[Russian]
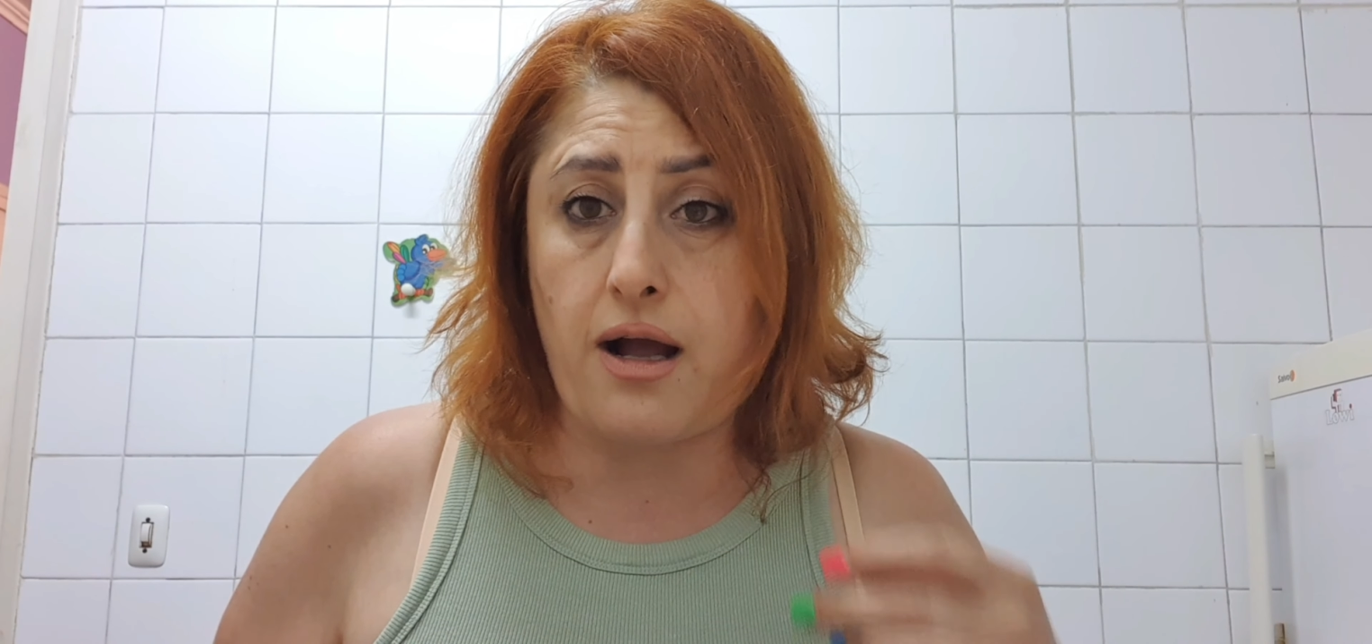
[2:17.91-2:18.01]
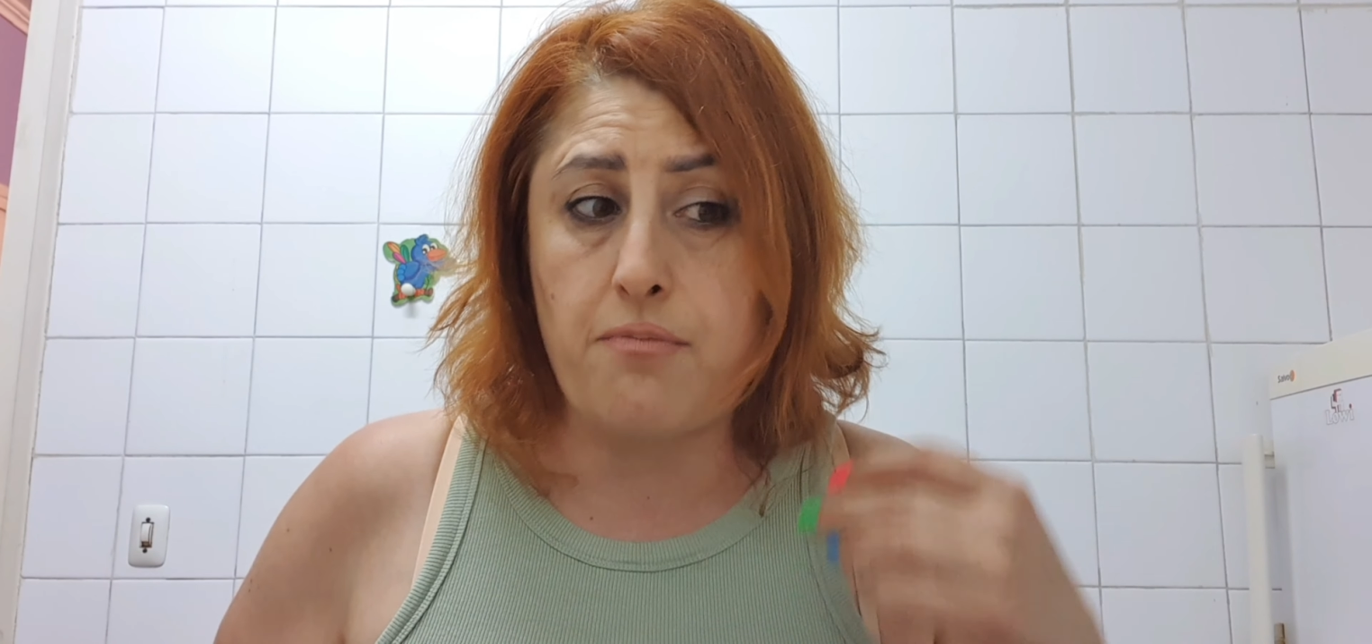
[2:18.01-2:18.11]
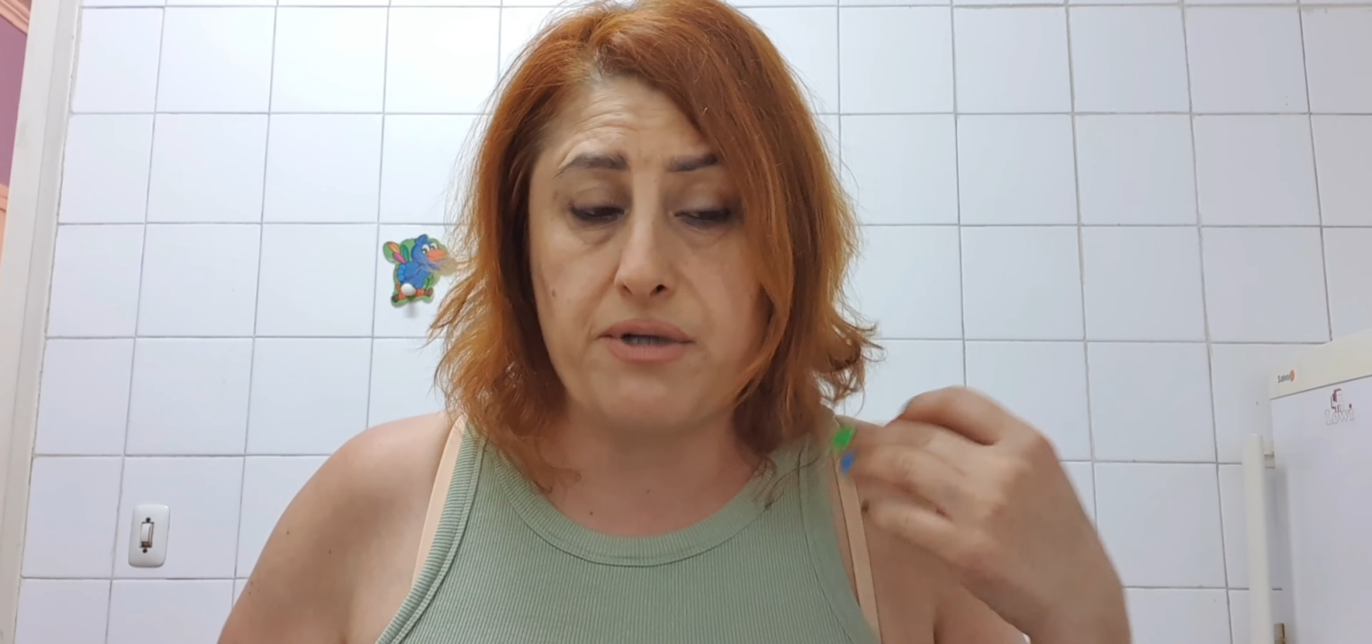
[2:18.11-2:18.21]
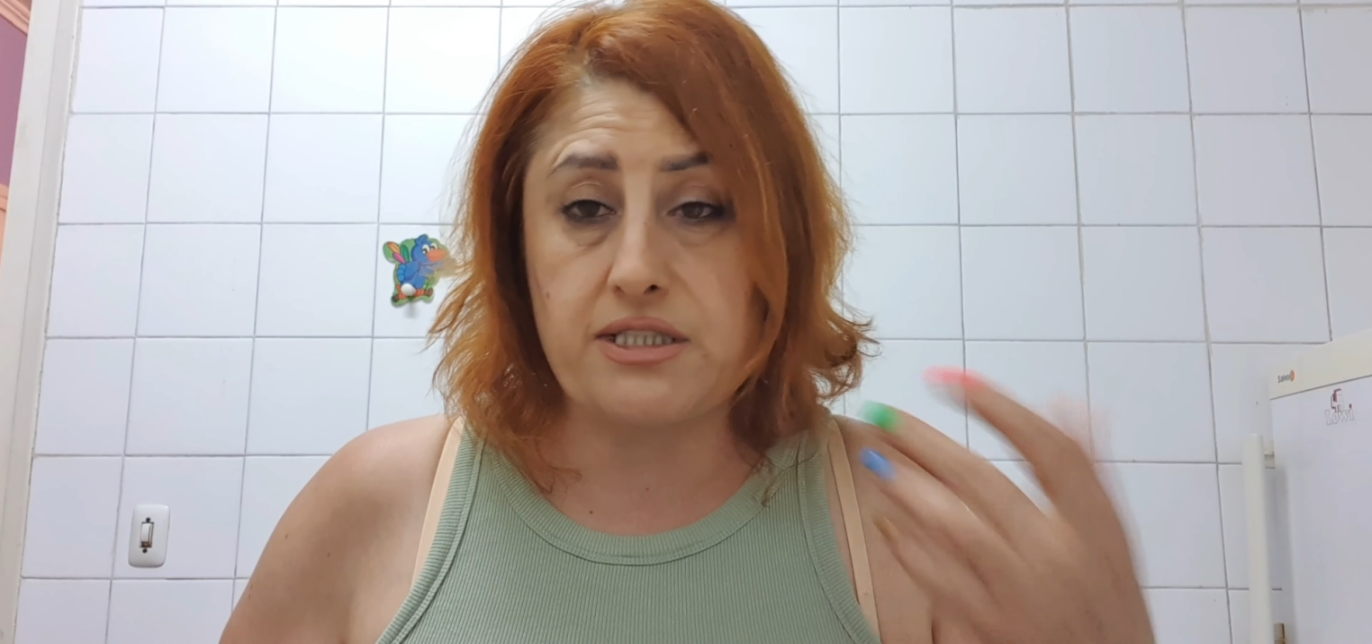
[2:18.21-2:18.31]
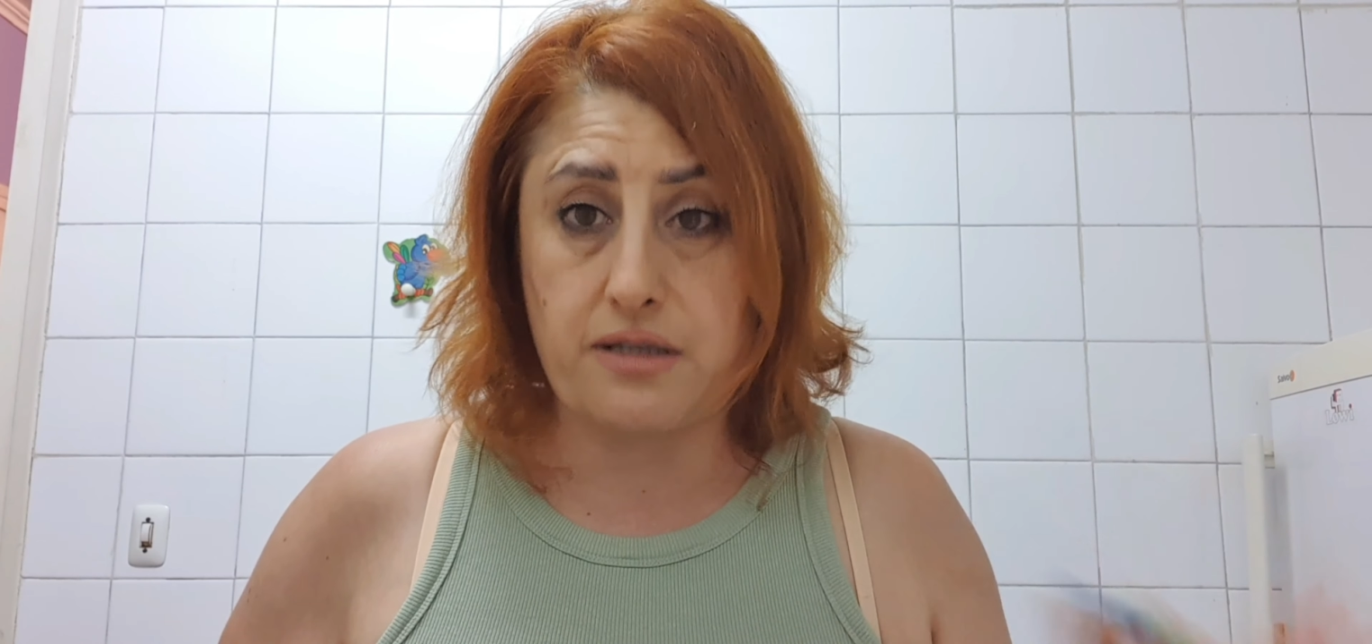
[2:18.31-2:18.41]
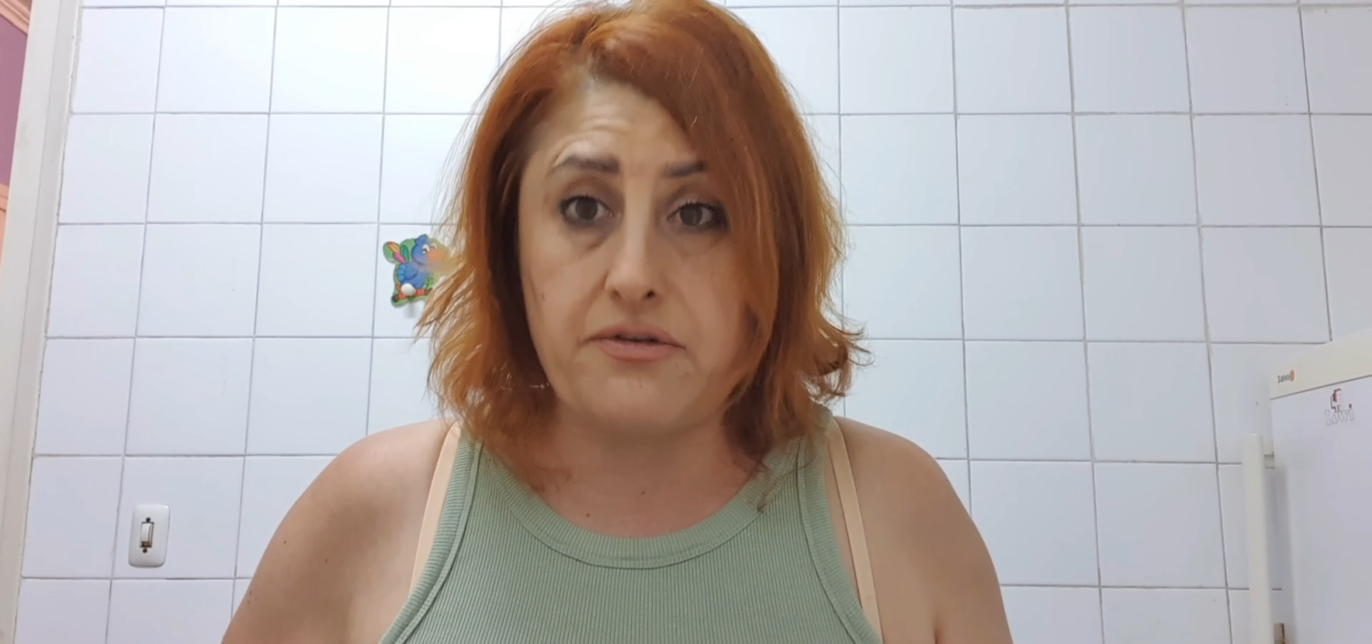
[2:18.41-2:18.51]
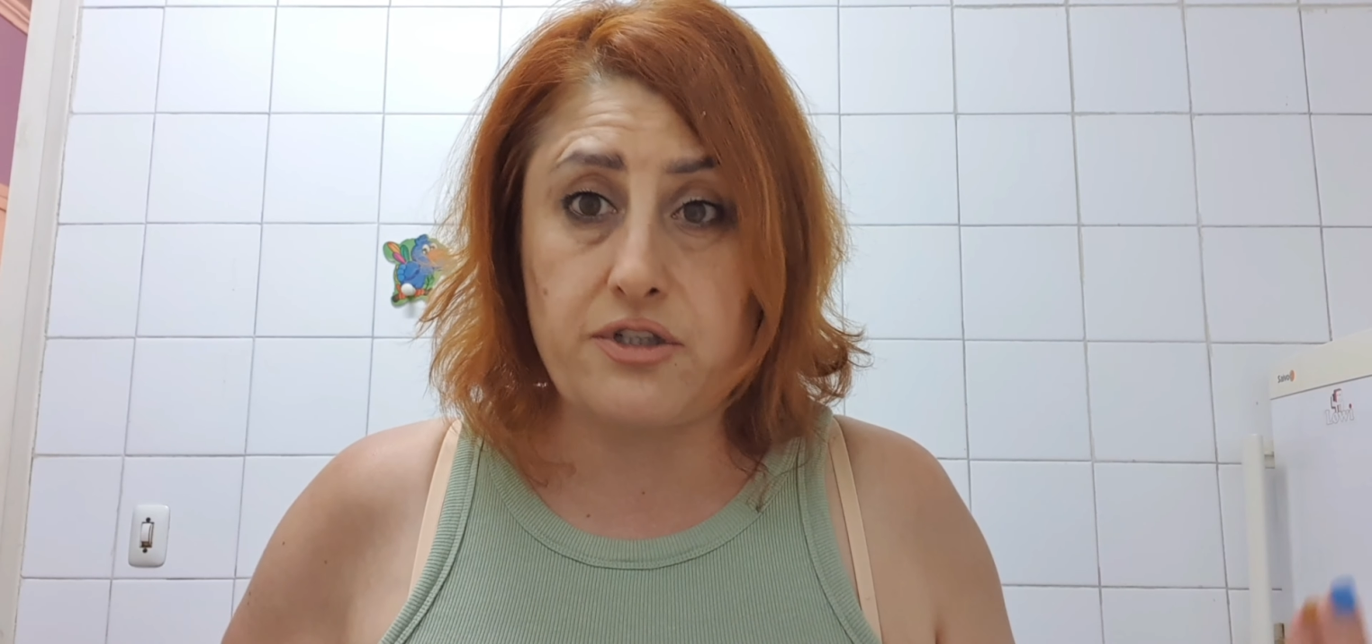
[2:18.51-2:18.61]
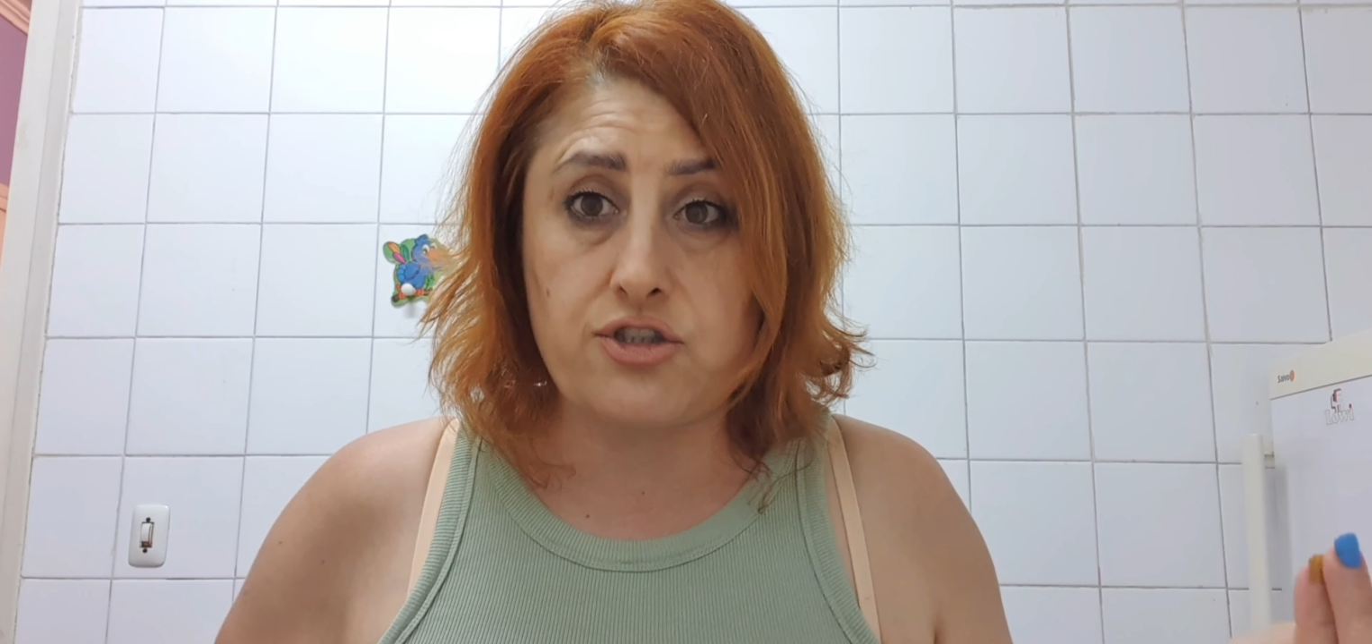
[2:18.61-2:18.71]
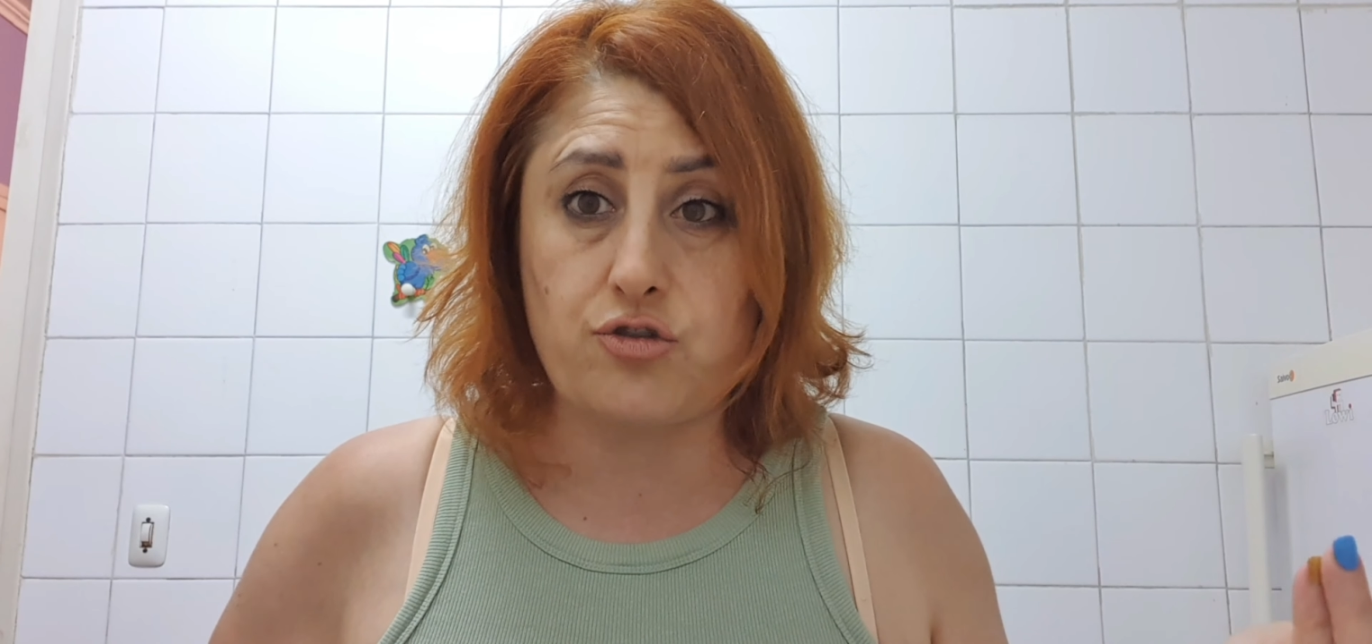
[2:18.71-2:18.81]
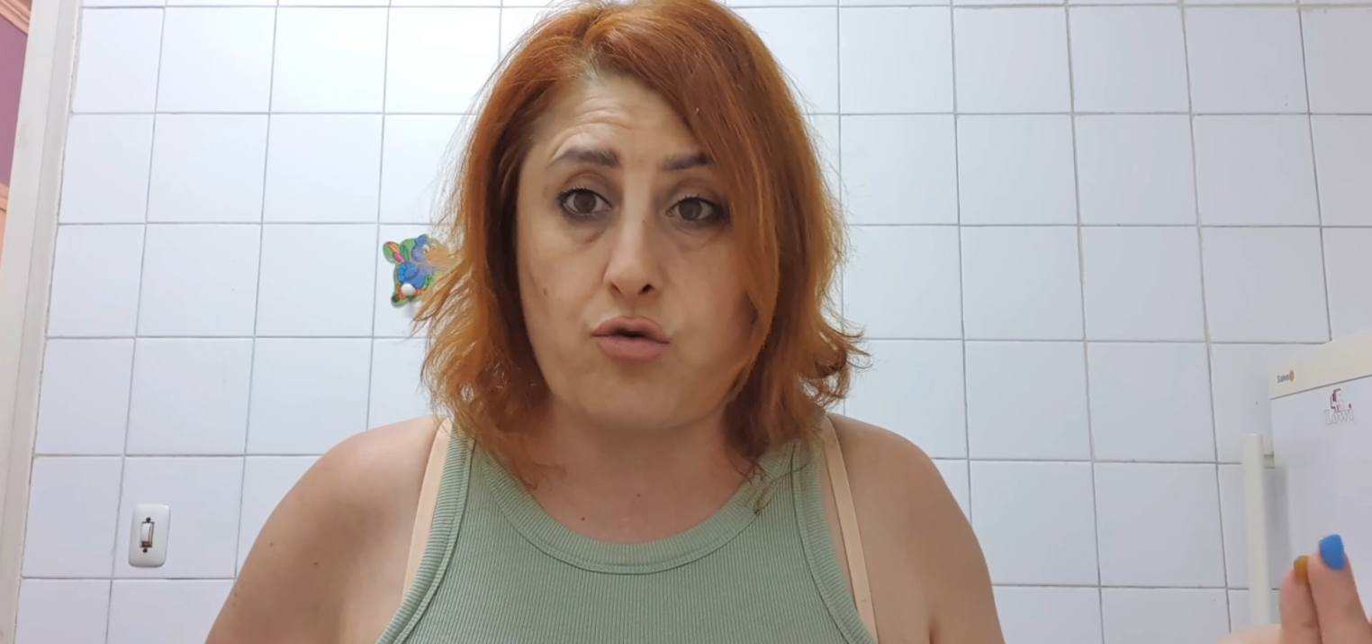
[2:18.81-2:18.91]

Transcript: а подставился